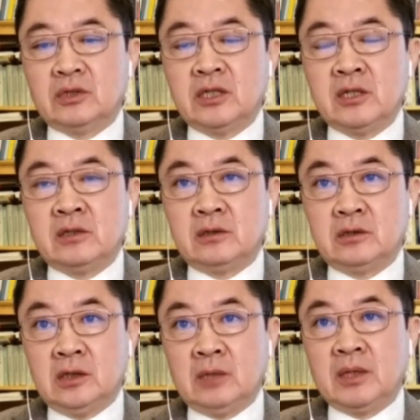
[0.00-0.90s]
助，甚至
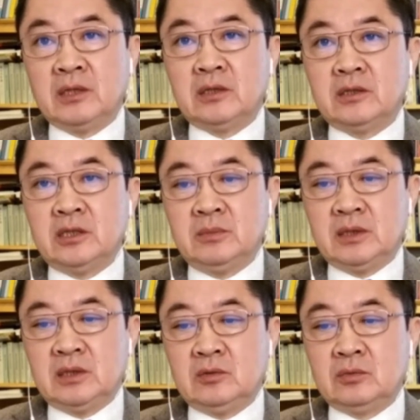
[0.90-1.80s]
特别是致
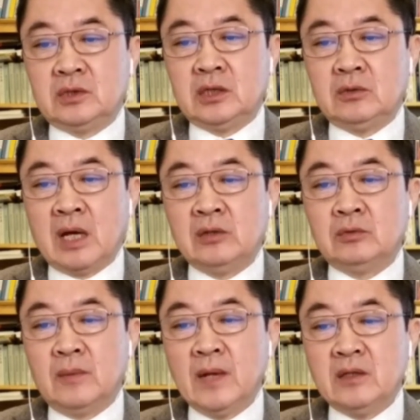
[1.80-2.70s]
命性武器的援
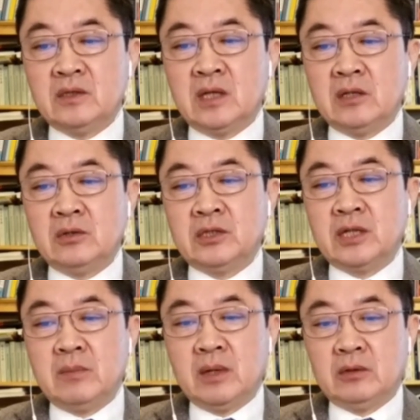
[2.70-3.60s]
助，自然就是
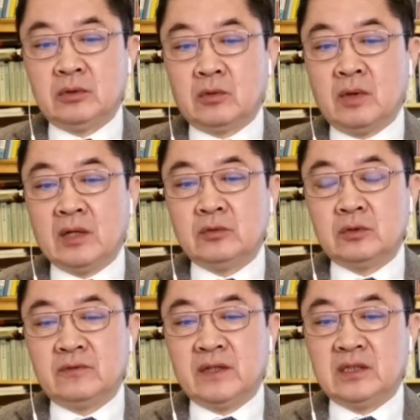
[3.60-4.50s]
人们所关注
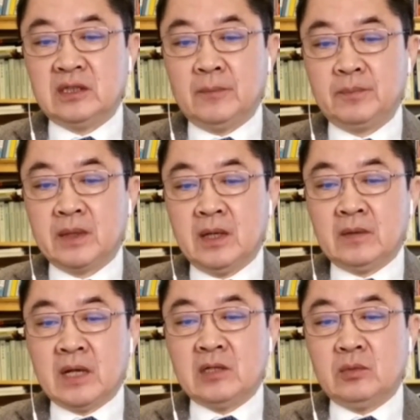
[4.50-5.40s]
的问题。
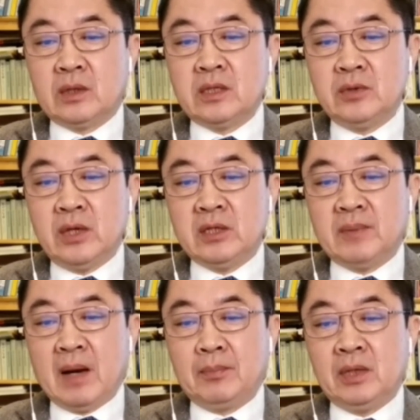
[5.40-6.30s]
但是我更愿意
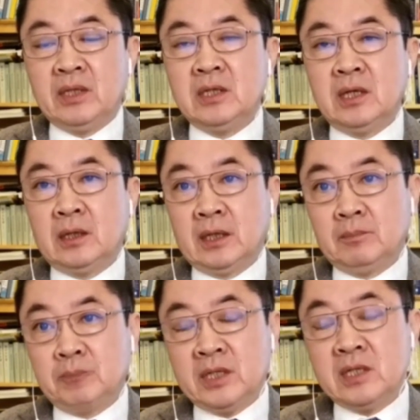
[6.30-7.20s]
把布林
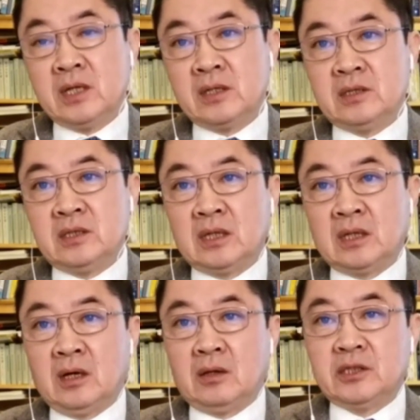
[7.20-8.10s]
肯布林肯的
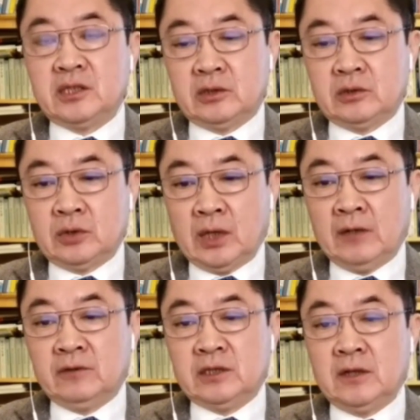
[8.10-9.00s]
警告视
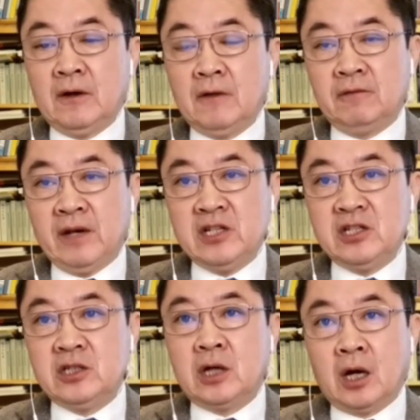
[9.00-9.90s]
成是
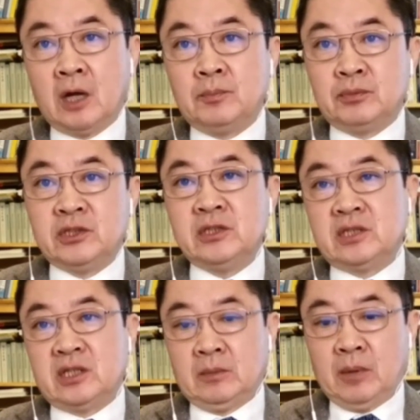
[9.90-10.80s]
威慑而不是
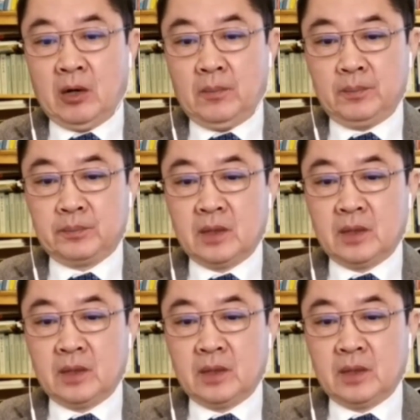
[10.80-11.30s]
情报。